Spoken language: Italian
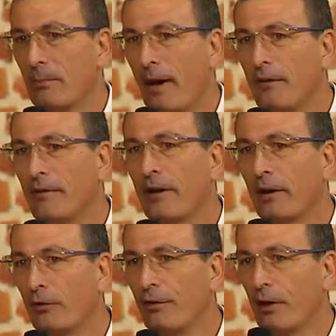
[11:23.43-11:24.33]
ma il
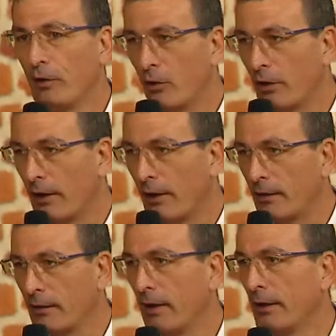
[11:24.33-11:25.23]
vero
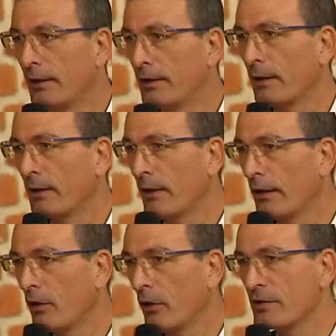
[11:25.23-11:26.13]
valore dell'Internet
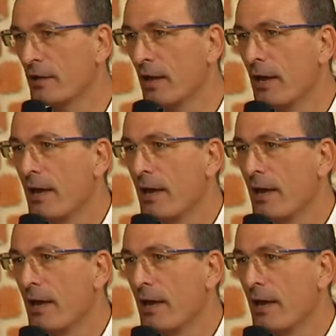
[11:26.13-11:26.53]
delle cose